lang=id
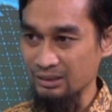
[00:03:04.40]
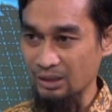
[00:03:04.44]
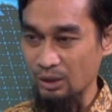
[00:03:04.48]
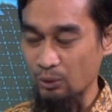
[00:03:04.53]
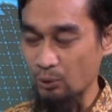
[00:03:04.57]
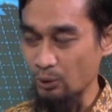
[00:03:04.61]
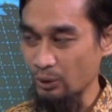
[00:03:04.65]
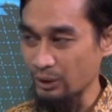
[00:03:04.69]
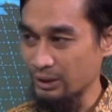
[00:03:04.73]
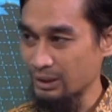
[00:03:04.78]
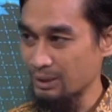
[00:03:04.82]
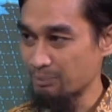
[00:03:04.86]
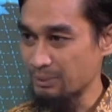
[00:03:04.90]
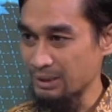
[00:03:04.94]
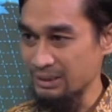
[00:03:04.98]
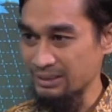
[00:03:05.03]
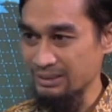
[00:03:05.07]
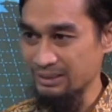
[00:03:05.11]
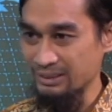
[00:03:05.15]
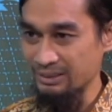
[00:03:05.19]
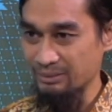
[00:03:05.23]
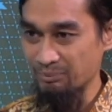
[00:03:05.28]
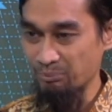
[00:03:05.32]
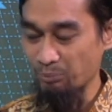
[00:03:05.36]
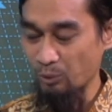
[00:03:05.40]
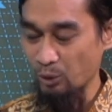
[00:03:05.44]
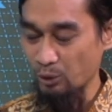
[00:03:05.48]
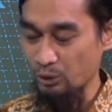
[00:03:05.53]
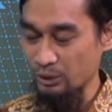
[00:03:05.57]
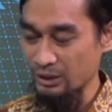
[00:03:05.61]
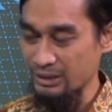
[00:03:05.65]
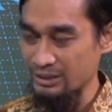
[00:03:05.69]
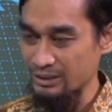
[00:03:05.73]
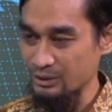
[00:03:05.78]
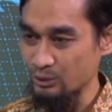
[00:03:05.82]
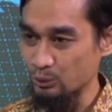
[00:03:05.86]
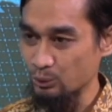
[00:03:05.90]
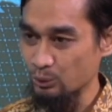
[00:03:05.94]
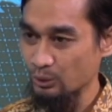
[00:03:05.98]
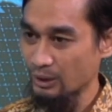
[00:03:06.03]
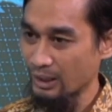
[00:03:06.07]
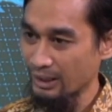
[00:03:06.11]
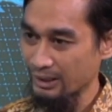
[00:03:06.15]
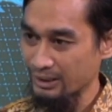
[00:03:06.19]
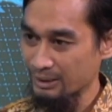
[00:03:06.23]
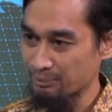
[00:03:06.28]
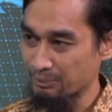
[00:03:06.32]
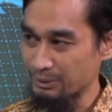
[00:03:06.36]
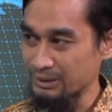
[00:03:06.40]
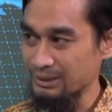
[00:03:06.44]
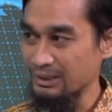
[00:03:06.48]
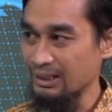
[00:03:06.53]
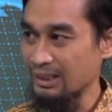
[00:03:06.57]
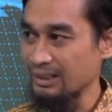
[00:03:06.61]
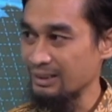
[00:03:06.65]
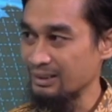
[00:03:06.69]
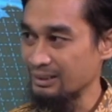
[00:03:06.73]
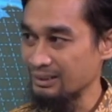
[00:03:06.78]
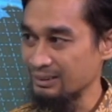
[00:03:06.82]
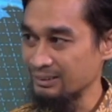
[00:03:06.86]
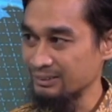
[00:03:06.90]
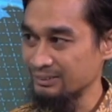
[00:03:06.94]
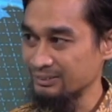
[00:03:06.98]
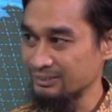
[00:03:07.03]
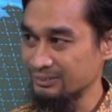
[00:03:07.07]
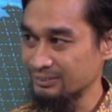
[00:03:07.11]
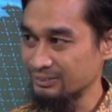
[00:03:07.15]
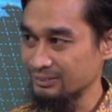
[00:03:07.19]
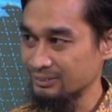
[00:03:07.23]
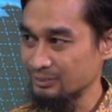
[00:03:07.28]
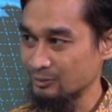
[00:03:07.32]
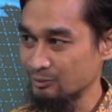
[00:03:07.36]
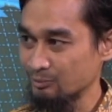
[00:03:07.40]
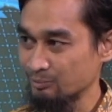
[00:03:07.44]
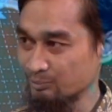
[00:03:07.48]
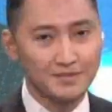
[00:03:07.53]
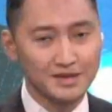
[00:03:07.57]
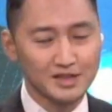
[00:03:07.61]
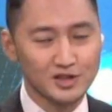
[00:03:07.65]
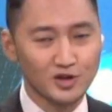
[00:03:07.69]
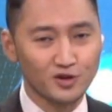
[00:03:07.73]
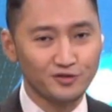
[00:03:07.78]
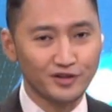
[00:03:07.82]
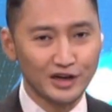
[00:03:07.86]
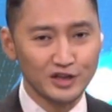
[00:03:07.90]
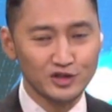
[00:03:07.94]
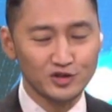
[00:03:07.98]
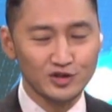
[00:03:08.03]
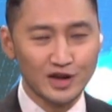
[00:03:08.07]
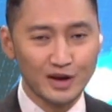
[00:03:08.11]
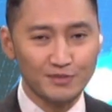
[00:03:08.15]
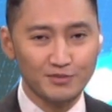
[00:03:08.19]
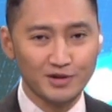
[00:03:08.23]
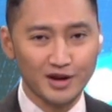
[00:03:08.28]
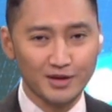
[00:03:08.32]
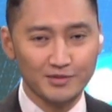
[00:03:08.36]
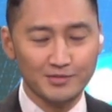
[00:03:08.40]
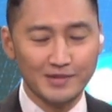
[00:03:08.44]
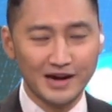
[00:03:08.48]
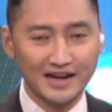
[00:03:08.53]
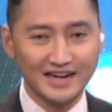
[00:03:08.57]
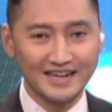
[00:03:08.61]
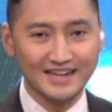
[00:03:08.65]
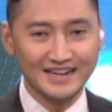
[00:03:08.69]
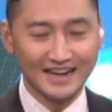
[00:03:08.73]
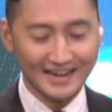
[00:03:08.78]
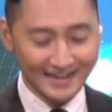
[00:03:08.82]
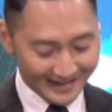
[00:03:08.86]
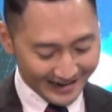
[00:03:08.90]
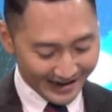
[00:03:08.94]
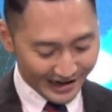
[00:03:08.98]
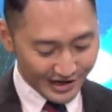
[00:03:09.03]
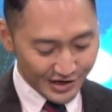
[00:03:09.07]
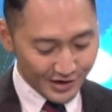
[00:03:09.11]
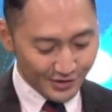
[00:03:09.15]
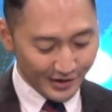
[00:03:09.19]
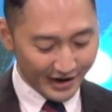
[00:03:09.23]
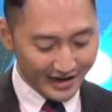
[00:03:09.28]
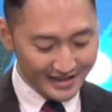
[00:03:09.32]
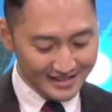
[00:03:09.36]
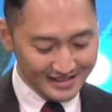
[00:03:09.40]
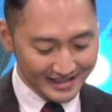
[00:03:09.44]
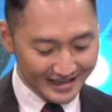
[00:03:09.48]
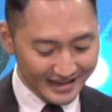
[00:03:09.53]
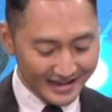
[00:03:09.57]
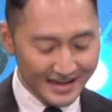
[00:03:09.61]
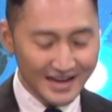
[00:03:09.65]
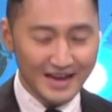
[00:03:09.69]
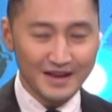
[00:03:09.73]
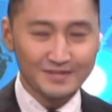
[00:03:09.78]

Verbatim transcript: tower ini masih potensi untuk naiknya masih ada. Ya ini karena Mas Rufani sudah mulai membandingkan dengan USA.